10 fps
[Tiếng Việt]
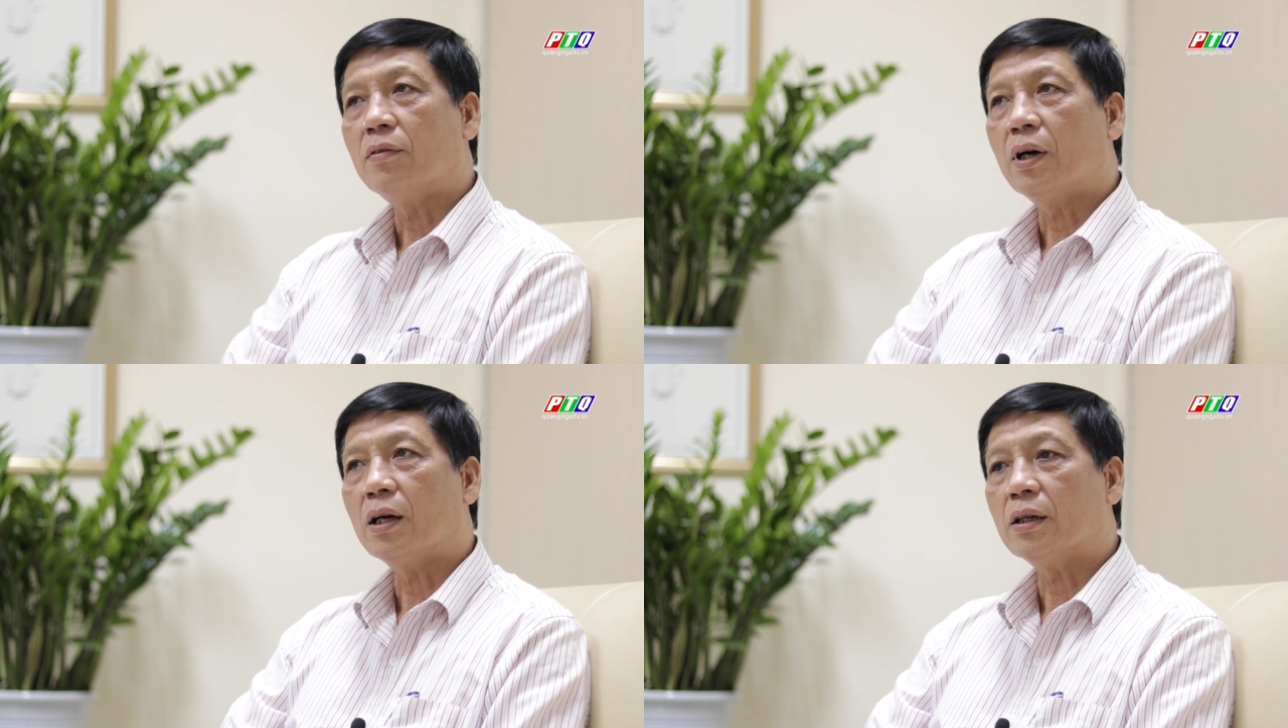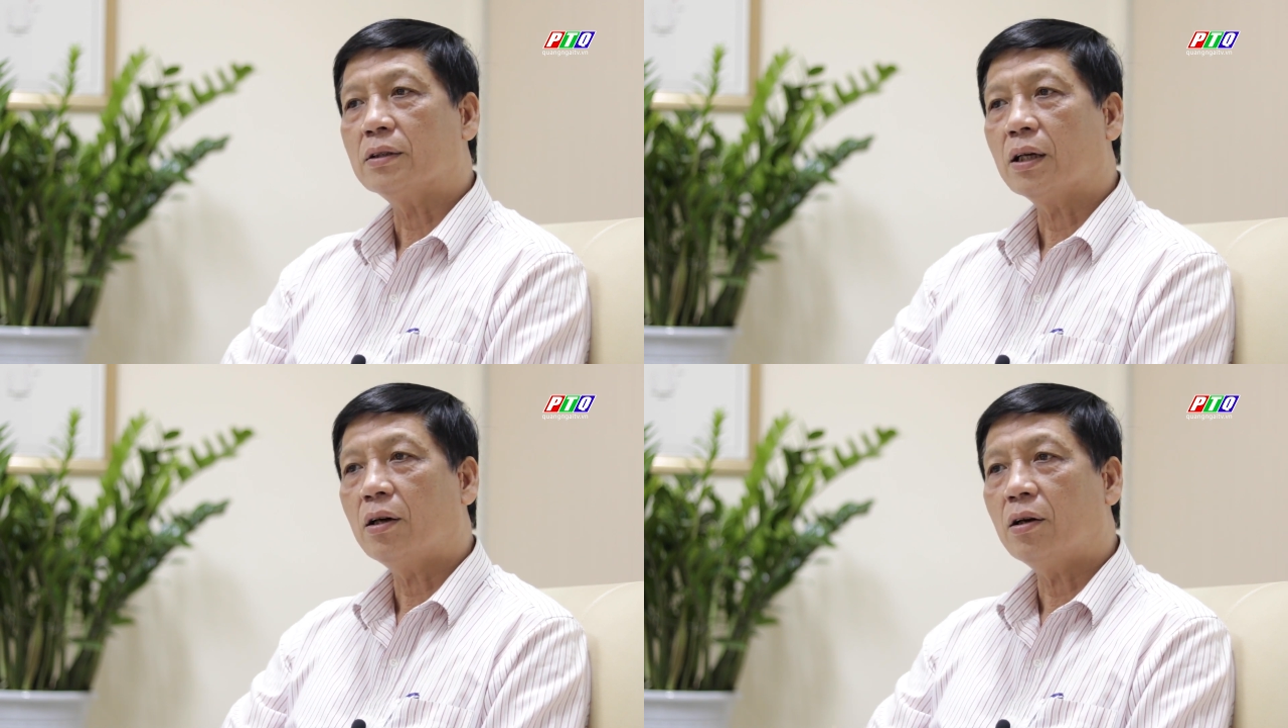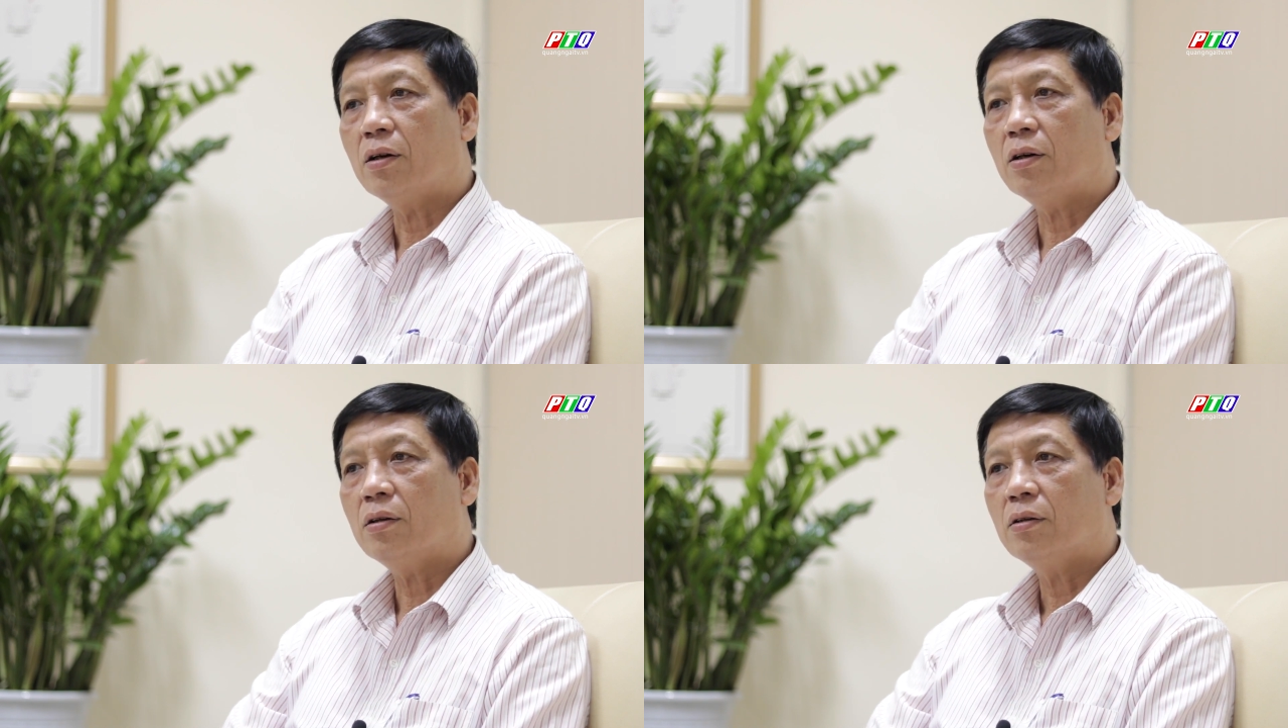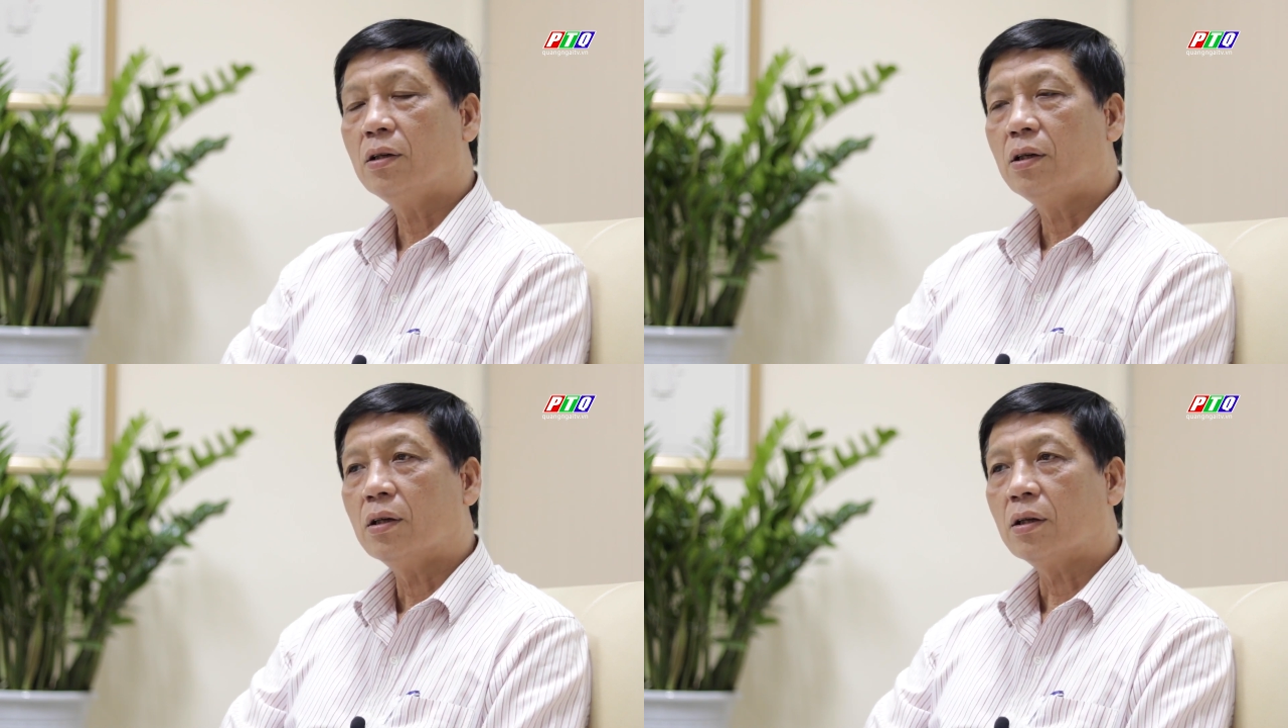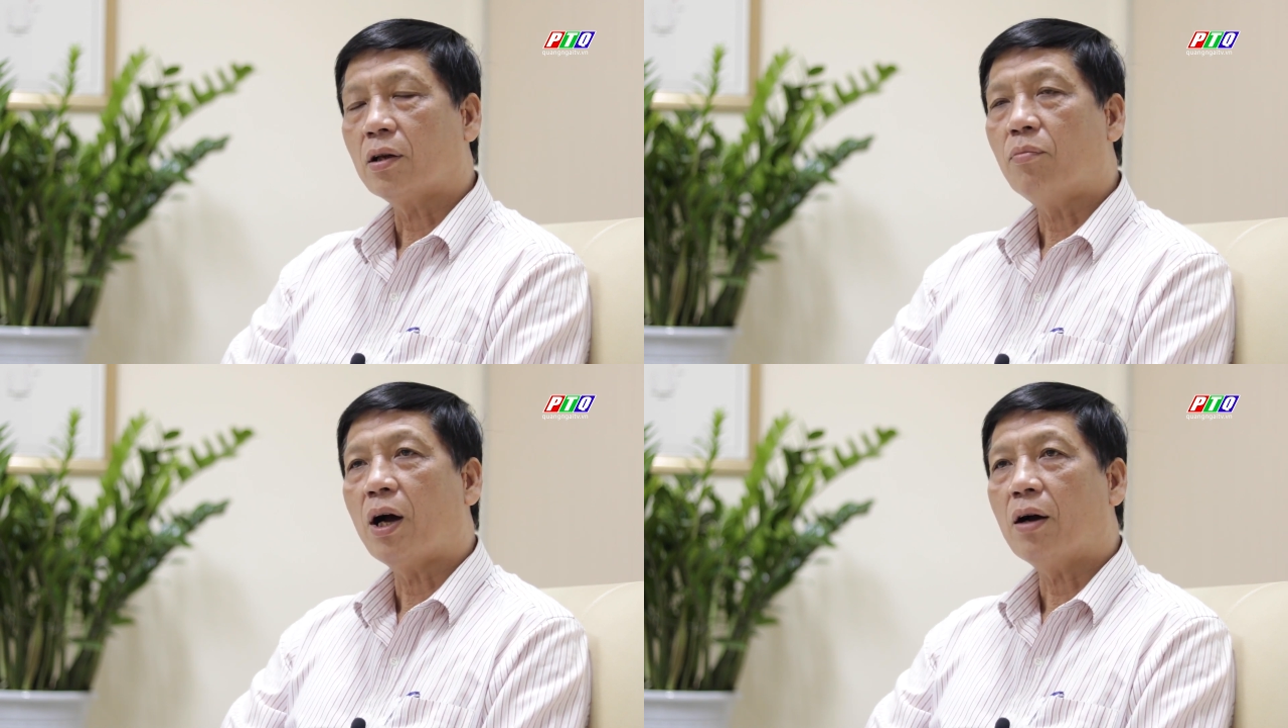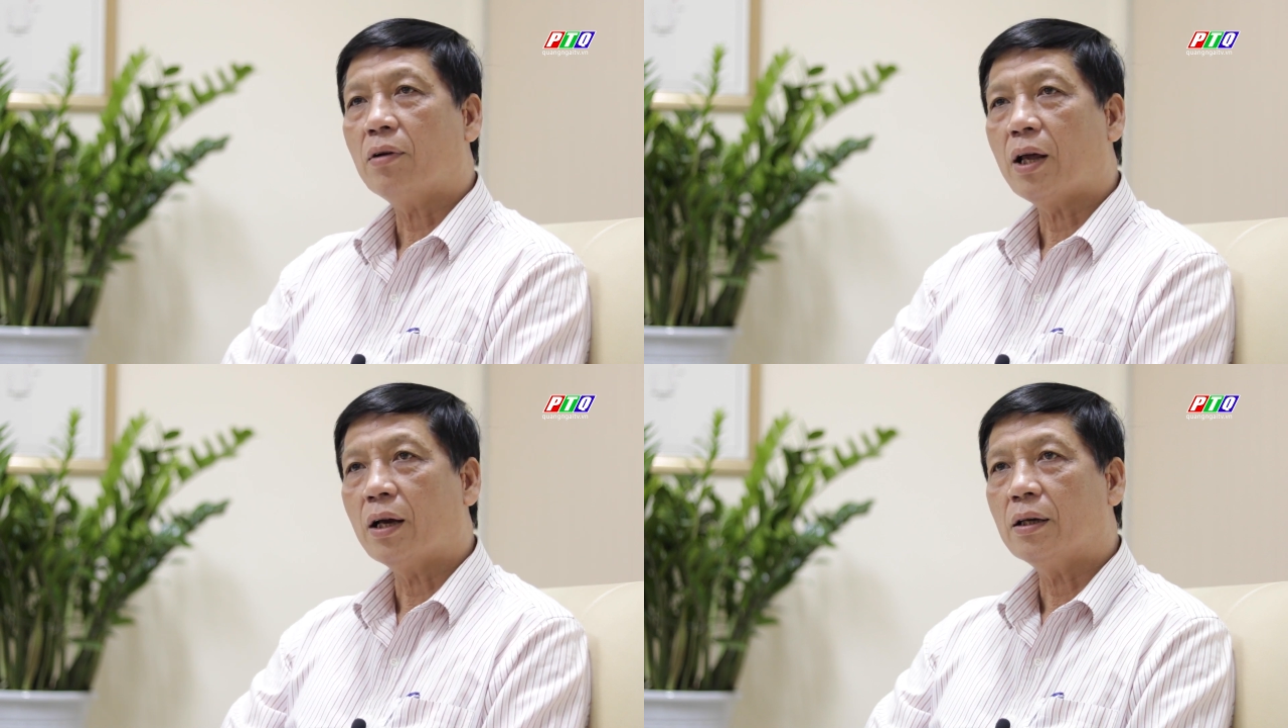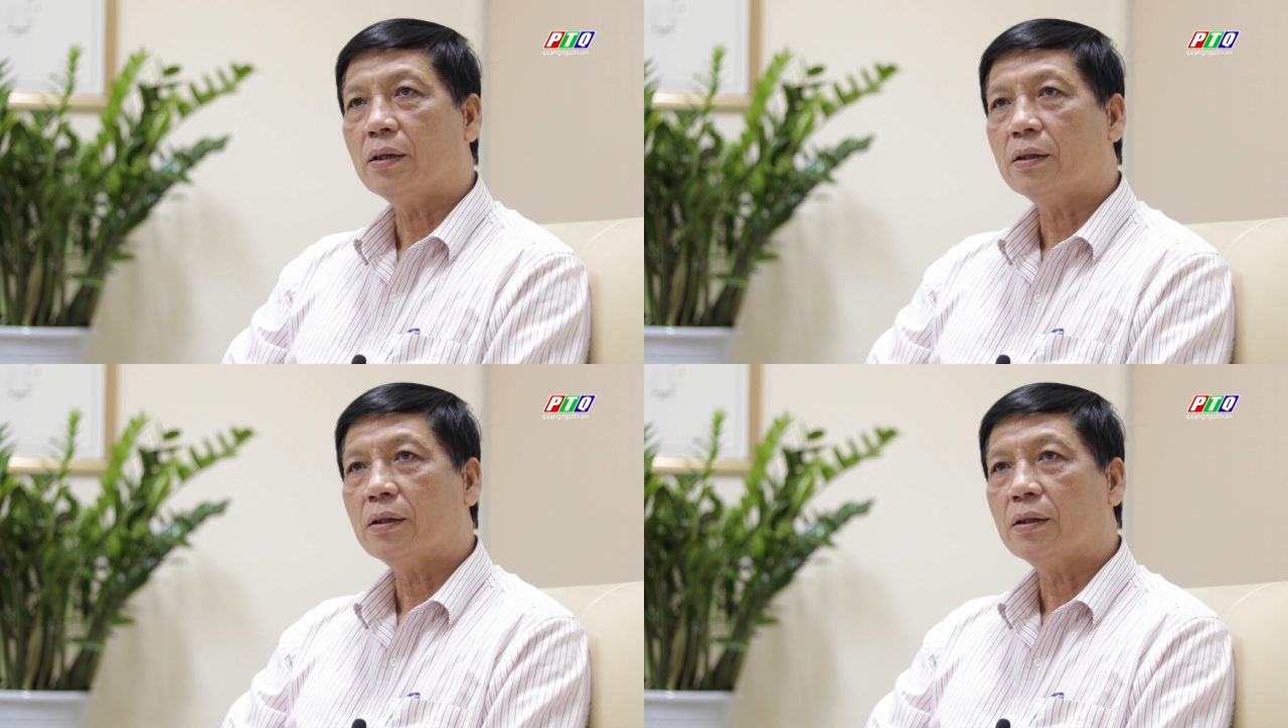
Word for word: và sẽ có thông báo lại